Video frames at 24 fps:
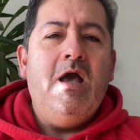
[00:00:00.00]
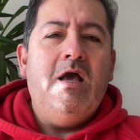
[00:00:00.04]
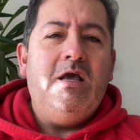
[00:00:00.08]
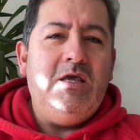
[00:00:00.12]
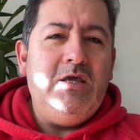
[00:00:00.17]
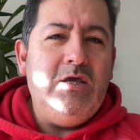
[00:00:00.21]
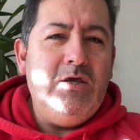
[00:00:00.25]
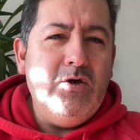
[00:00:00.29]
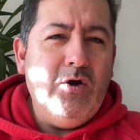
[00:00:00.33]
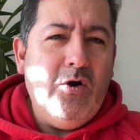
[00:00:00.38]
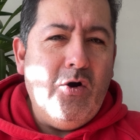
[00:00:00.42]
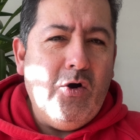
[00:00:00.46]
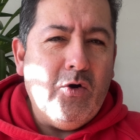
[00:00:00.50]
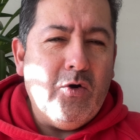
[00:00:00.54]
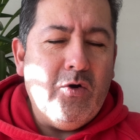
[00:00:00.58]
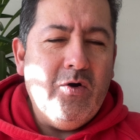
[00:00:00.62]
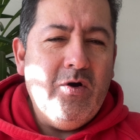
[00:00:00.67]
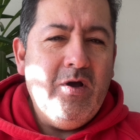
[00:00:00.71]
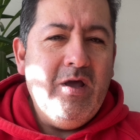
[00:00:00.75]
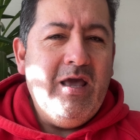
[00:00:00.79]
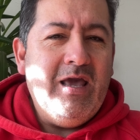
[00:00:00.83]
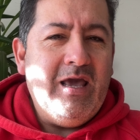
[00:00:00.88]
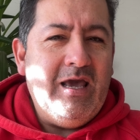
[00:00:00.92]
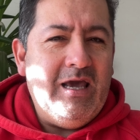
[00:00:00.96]
Y
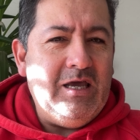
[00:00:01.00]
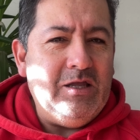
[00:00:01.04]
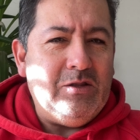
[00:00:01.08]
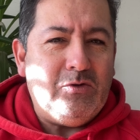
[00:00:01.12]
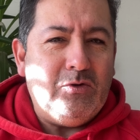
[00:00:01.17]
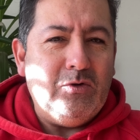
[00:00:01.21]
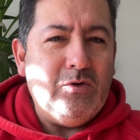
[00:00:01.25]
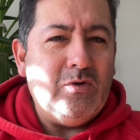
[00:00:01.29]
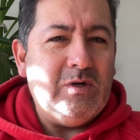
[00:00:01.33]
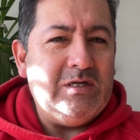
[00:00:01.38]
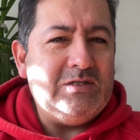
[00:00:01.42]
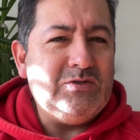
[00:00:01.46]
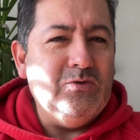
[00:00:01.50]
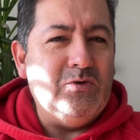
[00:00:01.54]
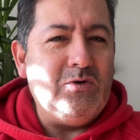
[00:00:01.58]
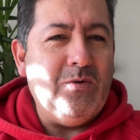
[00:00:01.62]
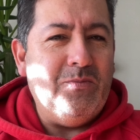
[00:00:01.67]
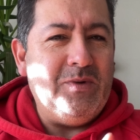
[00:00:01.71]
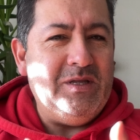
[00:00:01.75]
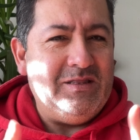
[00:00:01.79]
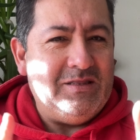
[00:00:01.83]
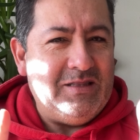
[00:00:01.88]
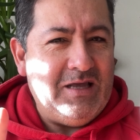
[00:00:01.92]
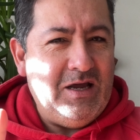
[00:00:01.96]
ojo, esto no es un
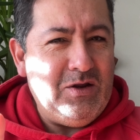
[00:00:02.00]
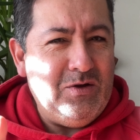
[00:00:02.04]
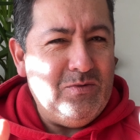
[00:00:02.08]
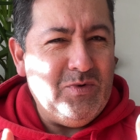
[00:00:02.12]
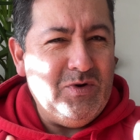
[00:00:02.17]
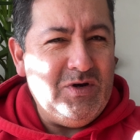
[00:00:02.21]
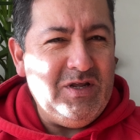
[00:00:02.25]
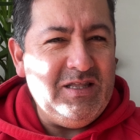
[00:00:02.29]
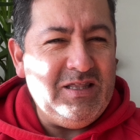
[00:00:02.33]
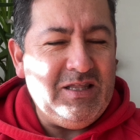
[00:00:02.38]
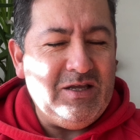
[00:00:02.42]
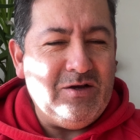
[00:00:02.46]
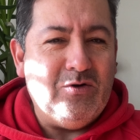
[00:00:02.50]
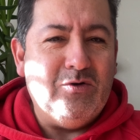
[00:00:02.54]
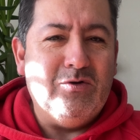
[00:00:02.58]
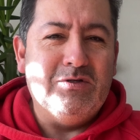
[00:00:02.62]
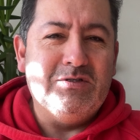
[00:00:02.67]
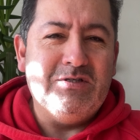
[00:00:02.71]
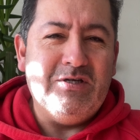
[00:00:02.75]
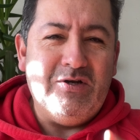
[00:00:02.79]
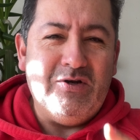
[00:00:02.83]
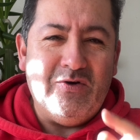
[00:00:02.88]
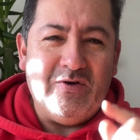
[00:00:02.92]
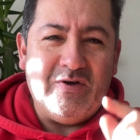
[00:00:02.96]
comentario político,
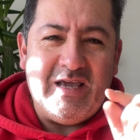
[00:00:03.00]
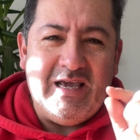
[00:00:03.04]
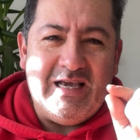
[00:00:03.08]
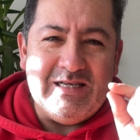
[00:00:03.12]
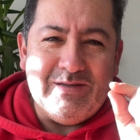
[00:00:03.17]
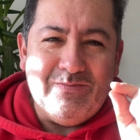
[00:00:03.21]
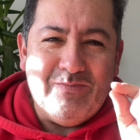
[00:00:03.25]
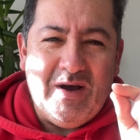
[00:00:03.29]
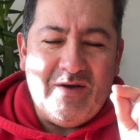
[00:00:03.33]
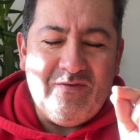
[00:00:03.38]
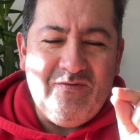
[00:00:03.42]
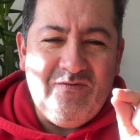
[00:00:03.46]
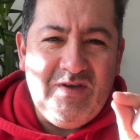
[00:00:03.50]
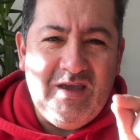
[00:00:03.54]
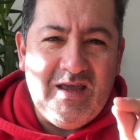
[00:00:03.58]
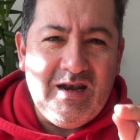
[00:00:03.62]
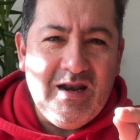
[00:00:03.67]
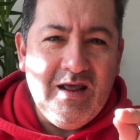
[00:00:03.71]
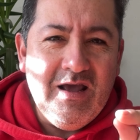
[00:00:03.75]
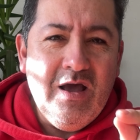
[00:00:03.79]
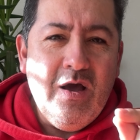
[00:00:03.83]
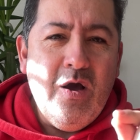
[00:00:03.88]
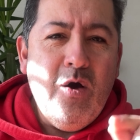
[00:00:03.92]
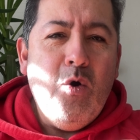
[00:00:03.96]
sino que es más
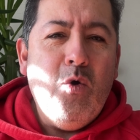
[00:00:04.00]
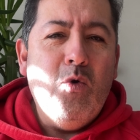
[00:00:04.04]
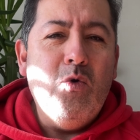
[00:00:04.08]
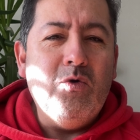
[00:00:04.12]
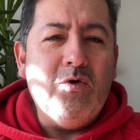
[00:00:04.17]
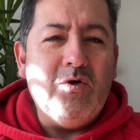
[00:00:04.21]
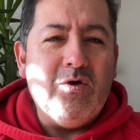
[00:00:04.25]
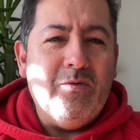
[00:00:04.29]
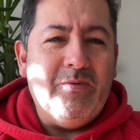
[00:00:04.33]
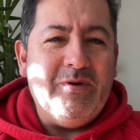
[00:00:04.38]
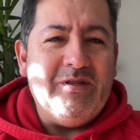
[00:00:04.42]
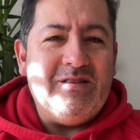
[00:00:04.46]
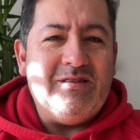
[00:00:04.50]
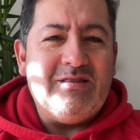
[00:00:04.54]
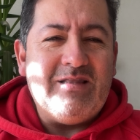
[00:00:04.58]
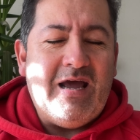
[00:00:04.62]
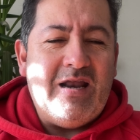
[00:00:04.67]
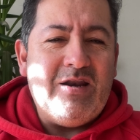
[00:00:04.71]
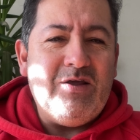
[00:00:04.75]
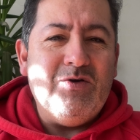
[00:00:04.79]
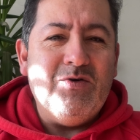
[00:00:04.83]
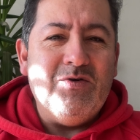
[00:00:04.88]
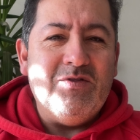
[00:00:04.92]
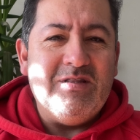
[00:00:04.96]
bien un
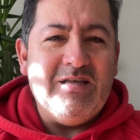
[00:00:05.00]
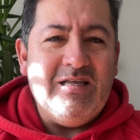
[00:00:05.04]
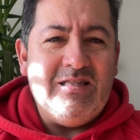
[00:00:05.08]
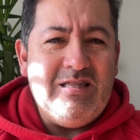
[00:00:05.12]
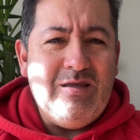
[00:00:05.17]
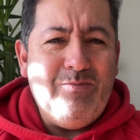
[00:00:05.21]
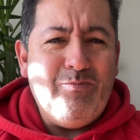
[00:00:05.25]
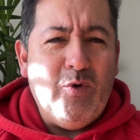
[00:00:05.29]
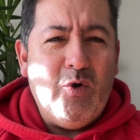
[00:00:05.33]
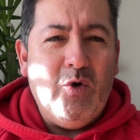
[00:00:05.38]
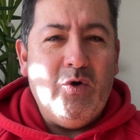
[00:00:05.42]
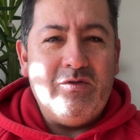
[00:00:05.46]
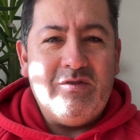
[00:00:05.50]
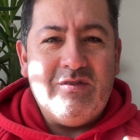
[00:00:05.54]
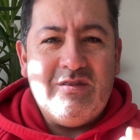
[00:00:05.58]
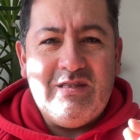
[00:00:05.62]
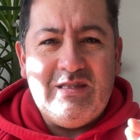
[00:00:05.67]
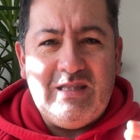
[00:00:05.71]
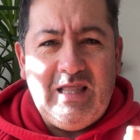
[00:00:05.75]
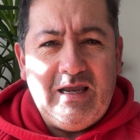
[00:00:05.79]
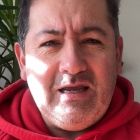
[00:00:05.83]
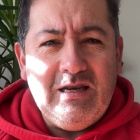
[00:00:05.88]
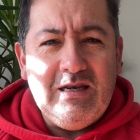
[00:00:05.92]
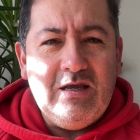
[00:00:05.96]
comentario de tipo
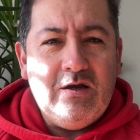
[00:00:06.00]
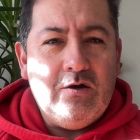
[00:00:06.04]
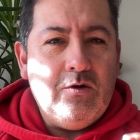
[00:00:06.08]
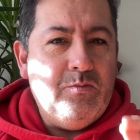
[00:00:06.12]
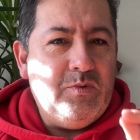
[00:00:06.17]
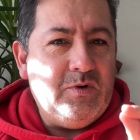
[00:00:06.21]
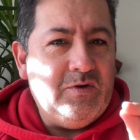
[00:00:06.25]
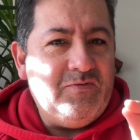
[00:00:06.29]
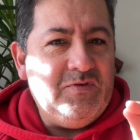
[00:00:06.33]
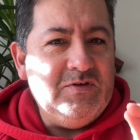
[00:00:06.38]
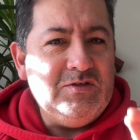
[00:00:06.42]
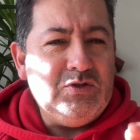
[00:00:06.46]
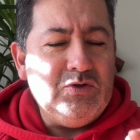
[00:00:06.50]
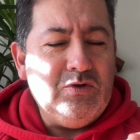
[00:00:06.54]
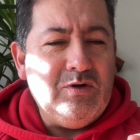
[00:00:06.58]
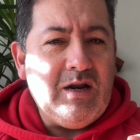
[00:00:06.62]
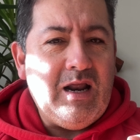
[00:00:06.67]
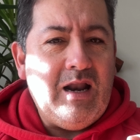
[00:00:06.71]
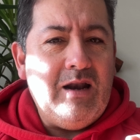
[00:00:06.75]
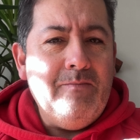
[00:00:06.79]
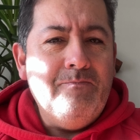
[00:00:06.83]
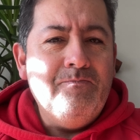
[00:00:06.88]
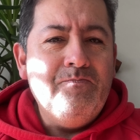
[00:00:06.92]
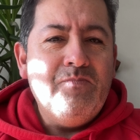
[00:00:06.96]
técnico
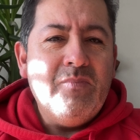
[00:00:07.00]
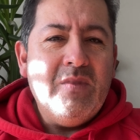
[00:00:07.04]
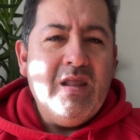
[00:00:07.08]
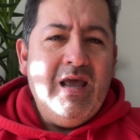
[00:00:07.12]
profesional